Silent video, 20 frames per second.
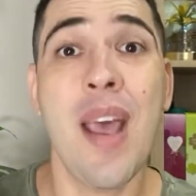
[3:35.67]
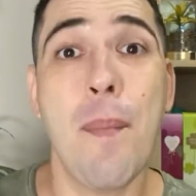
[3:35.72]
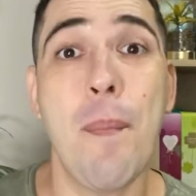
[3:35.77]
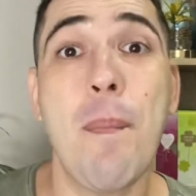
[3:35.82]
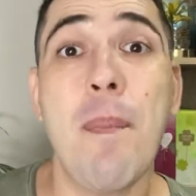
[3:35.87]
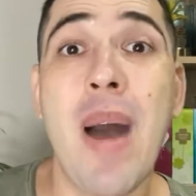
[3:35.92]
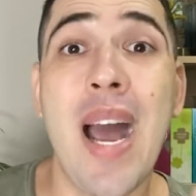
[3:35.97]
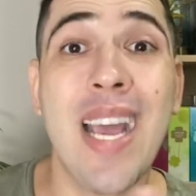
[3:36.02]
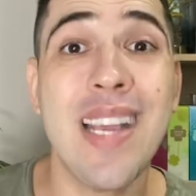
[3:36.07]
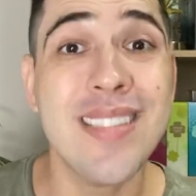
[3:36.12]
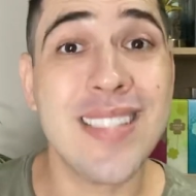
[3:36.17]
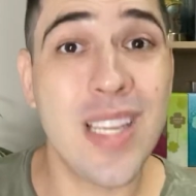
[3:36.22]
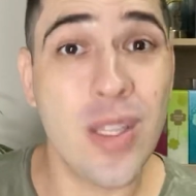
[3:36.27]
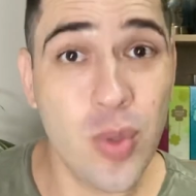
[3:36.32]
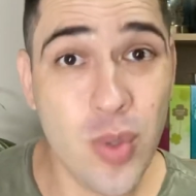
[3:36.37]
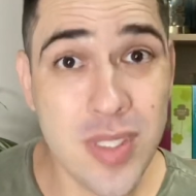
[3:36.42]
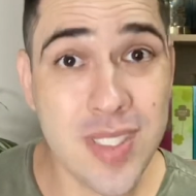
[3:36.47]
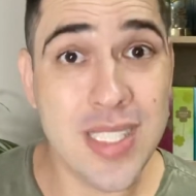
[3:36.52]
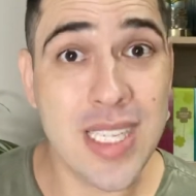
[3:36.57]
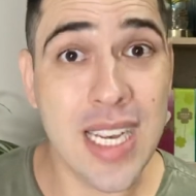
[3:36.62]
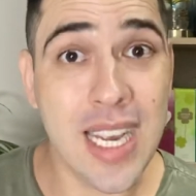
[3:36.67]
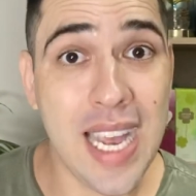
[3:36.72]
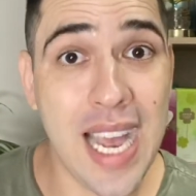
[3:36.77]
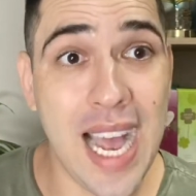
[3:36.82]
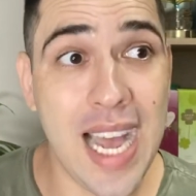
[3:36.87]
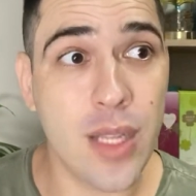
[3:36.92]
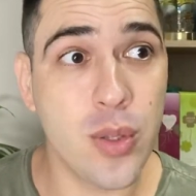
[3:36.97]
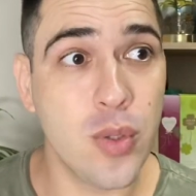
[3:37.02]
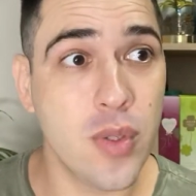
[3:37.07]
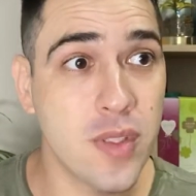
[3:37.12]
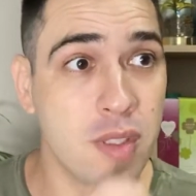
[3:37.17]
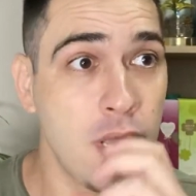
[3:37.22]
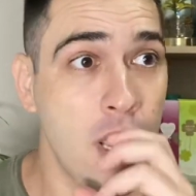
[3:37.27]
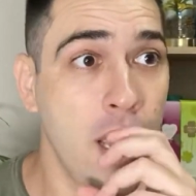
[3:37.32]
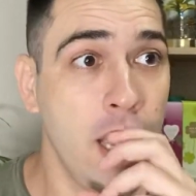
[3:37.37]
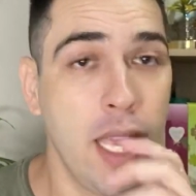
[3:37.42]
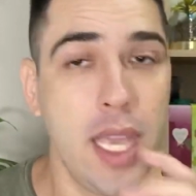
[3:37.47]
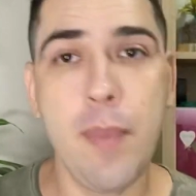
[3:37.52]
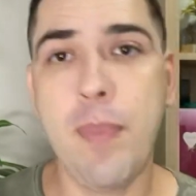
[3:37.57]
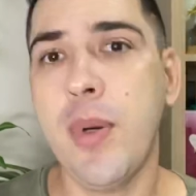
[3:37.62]
mais adocicados.
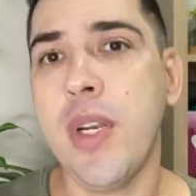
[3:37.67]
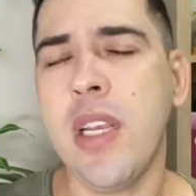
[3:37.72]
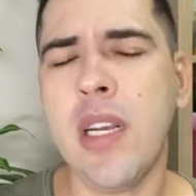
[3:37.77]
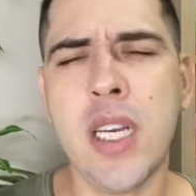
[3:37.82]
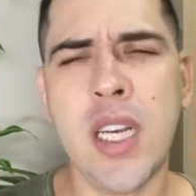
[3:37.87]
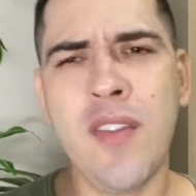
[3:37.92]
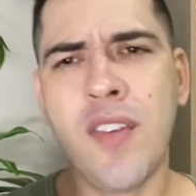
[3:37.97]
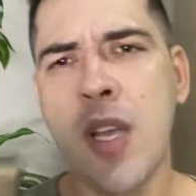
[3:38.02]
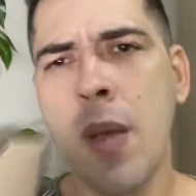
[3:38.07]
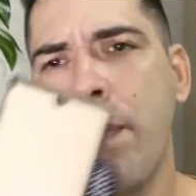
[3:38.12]
E por incrível que